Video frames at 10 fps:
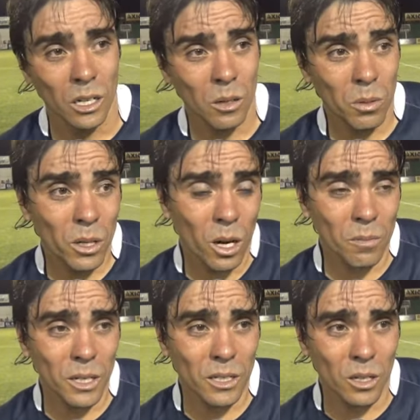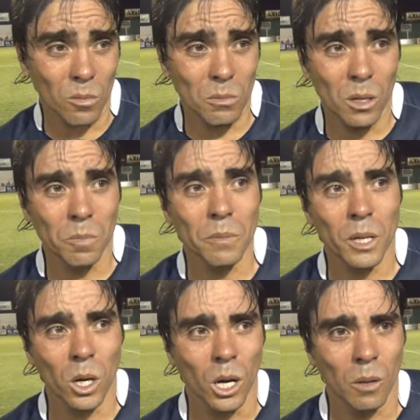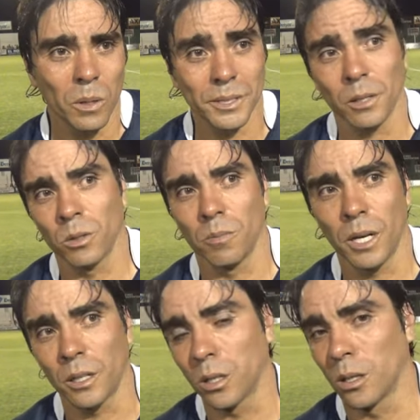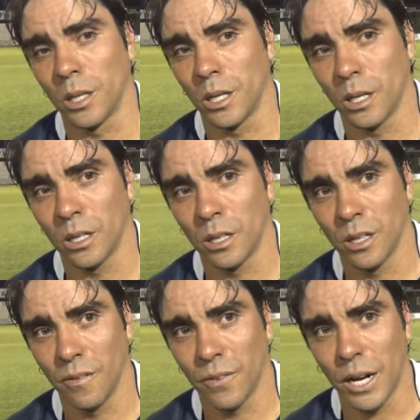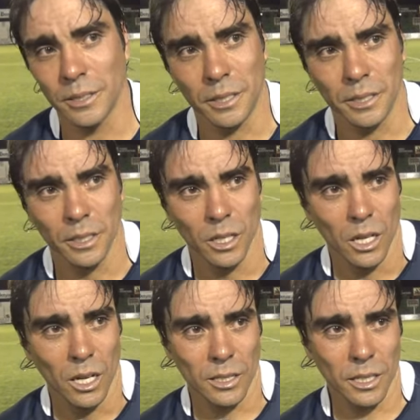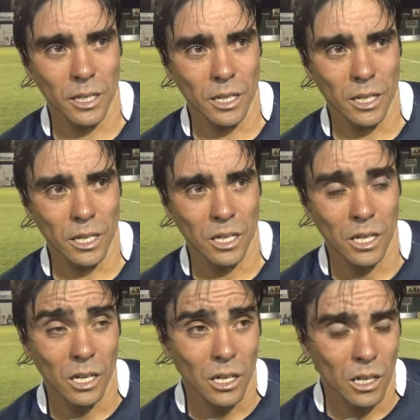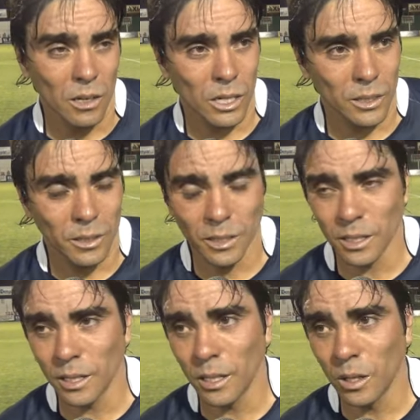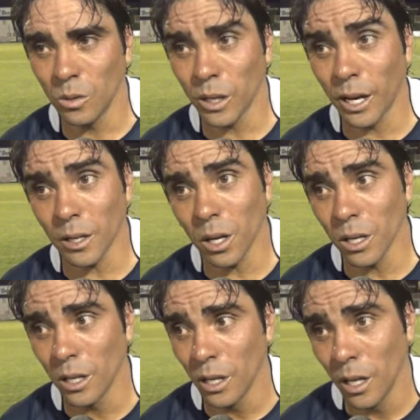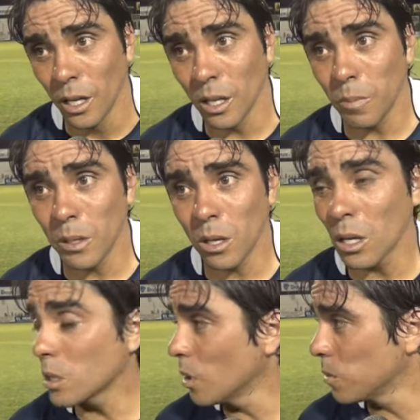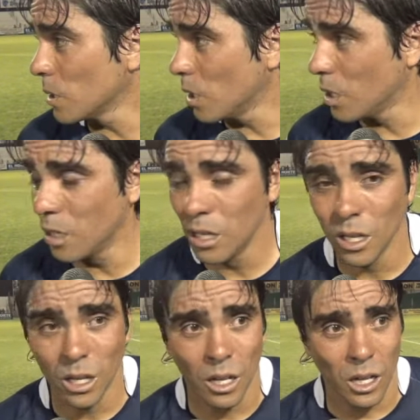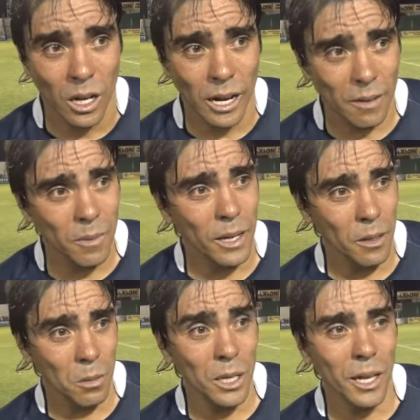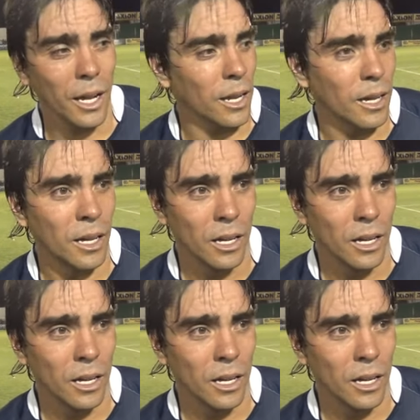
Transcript: que no puedes dormir, te dormimos en el primer gol, después en el segundo en mérito de, Francia. Así que, bueno, eh, un error. Después nos costó, pero alma y vida